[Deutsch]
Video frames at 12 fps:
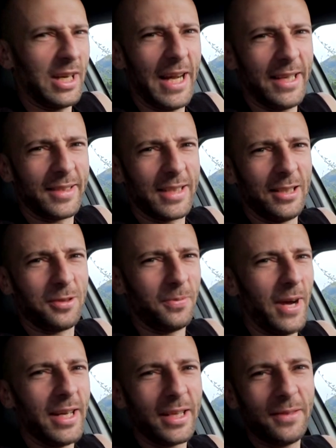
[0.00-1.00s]
wie ein kleines Kind
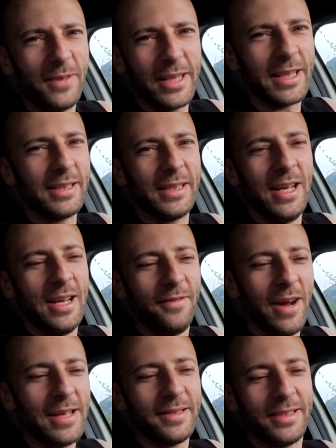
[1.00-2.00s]
zu Weihnachten, weil ich halt
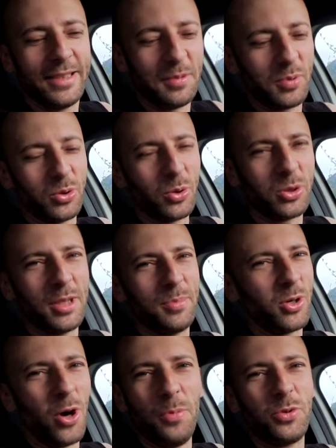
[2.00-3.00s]
weiß, diese Produkte
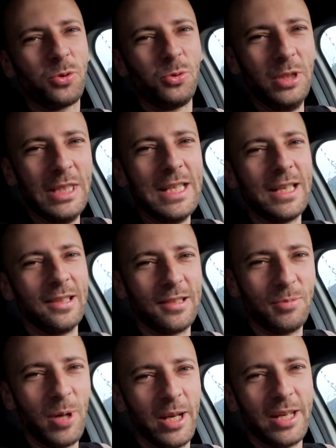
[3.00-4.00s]
bekommst du
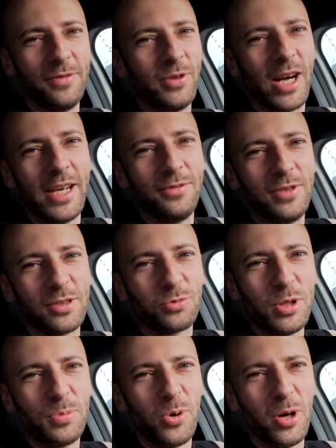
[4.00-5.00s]
nirgends mehr. Ne? Wir, wir
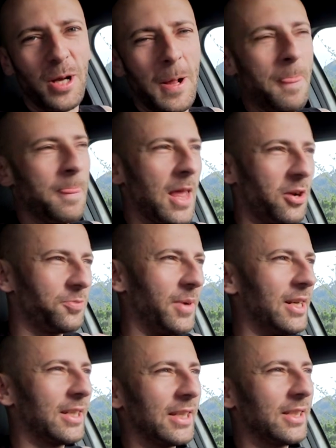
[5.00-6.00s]
Streetballer aus
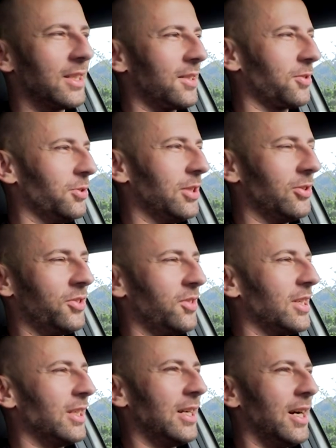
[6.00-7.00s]
meiner Generation, in den
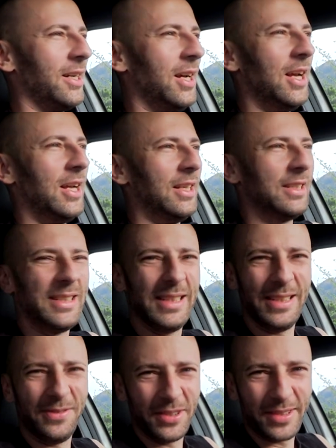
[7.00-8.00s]
90er Jahren,
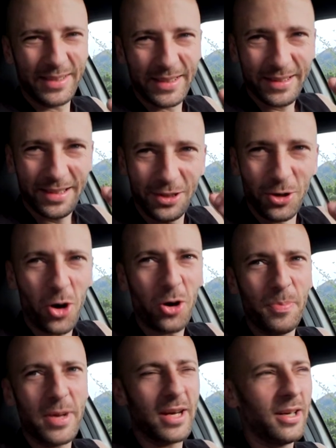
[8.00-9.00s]
die wissen das
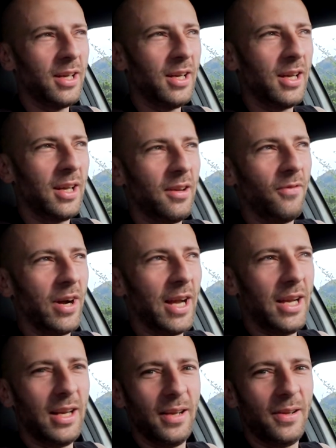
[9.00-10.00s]
noch mehr,
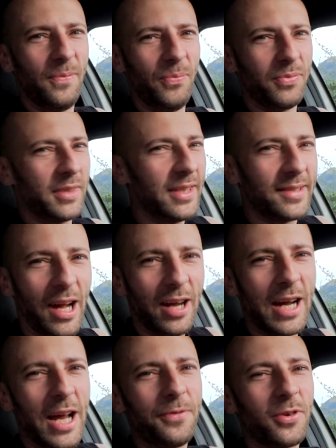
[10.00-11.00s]
weil die
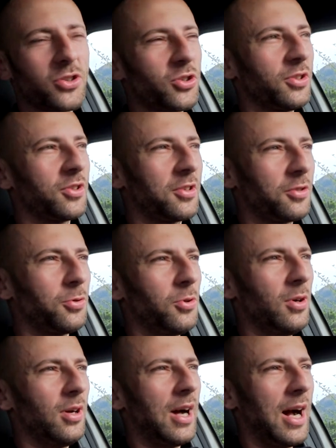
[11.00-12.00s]
Sachen einfach schon
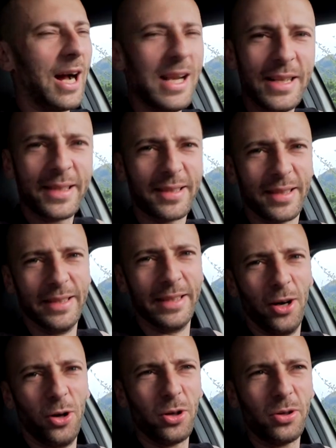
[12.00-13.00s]
so alt sind
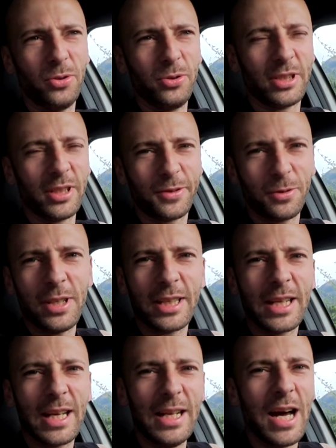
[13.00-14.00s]
auch und da so
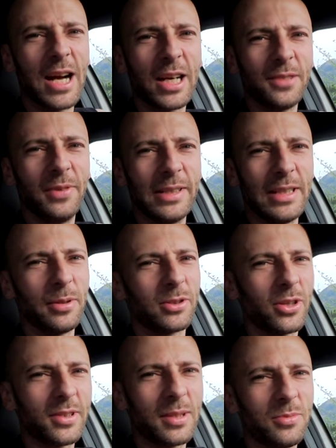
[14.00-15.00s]
lange gelagert werden, aber
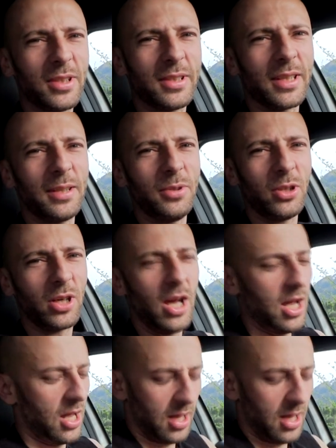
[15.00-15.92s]
trotzdem sind es halt immer noch